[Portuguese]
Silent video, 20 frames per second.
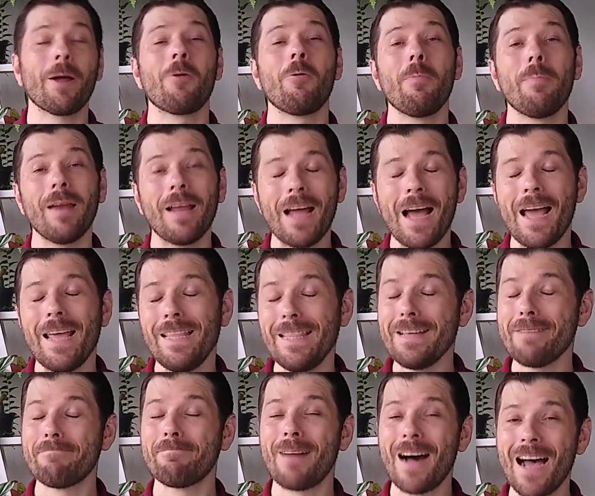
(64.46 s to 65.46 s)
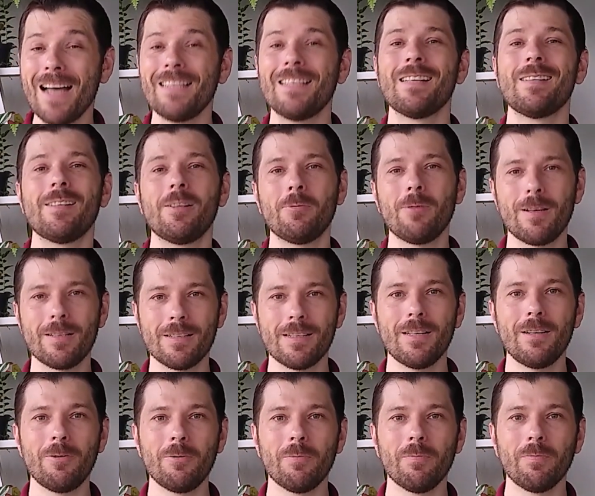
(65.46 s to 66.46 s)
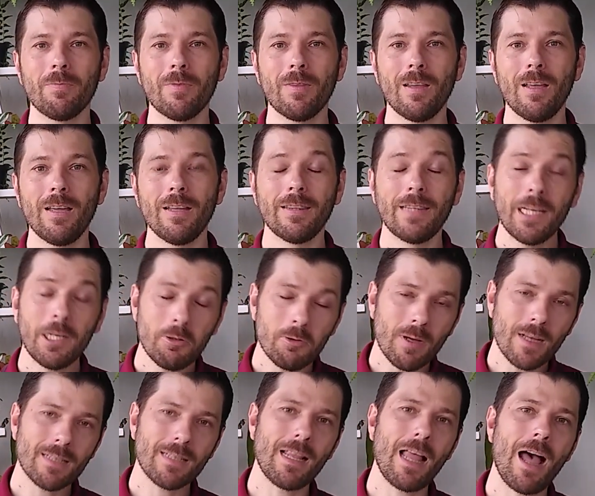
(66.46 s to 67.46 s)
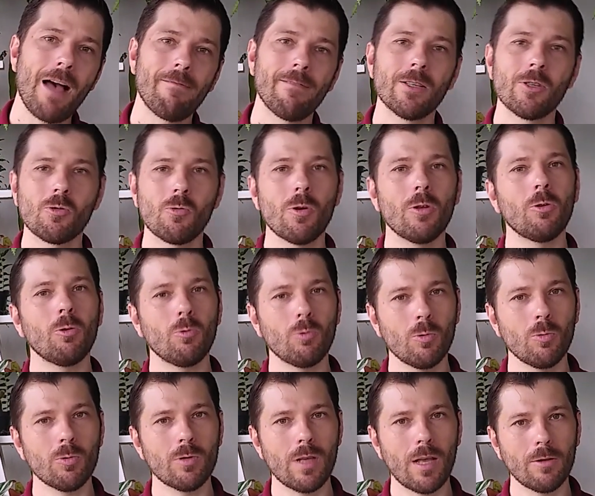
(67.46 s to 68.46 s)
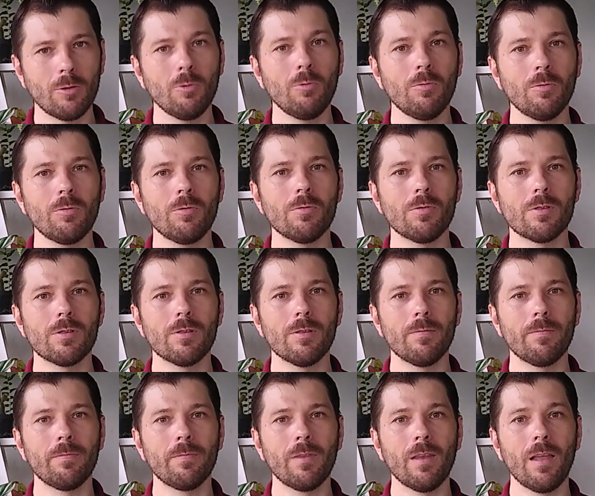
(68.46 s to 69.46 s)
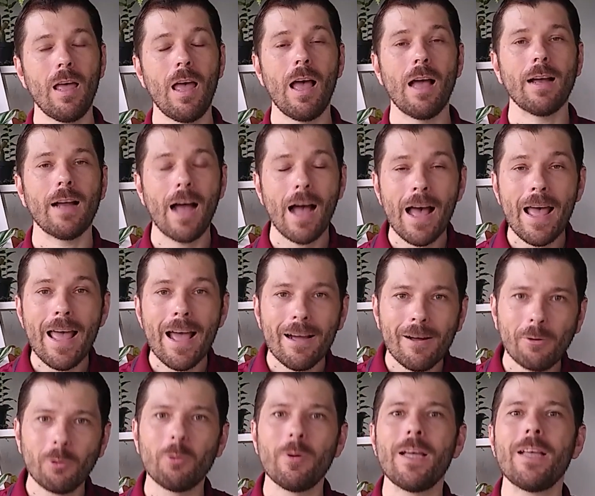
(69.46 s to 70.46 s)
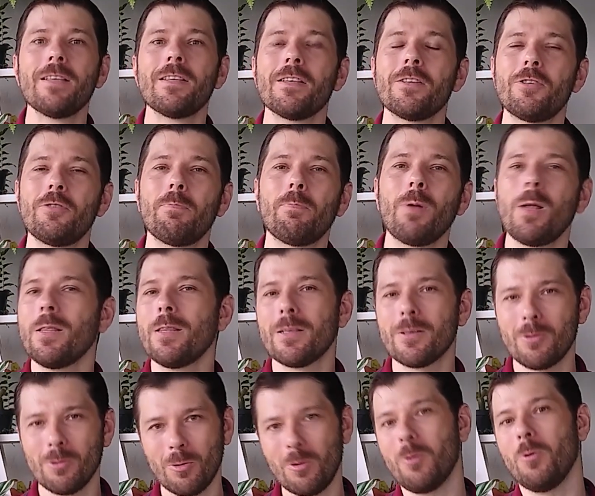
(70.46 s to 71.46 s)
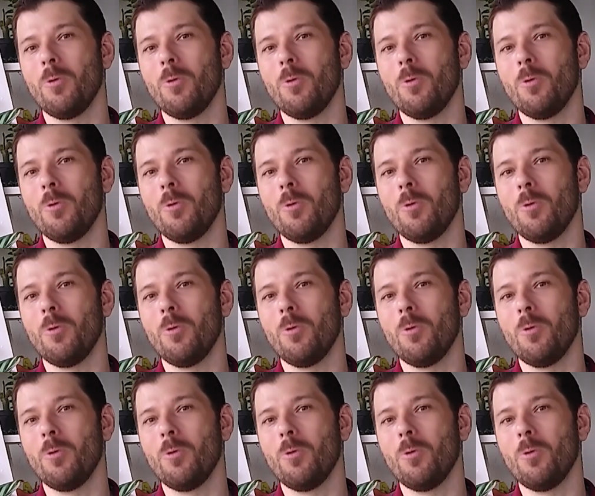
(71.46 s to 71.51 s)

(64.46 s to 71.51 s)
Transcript: Para complicar ainda mais a situação, tanto as larvas quanto os adultos carregam doenças de plantas no